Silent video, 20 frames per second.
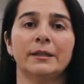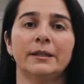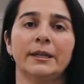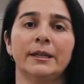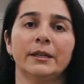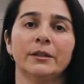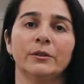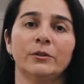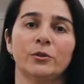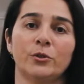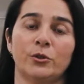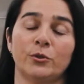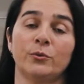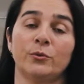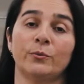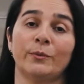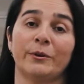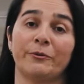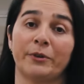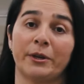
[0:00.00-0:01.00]
dentro de
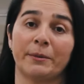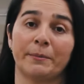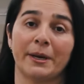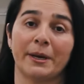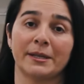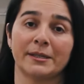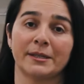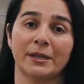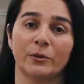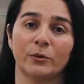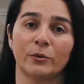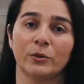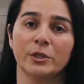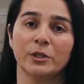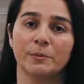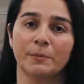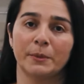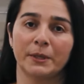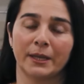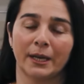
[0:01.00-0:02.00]
uma farmácia
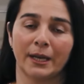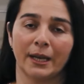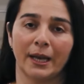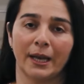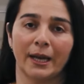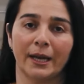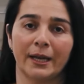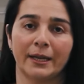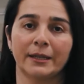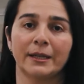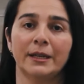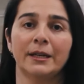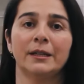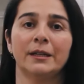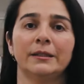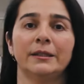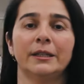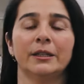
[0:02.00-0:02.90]
hospitalar,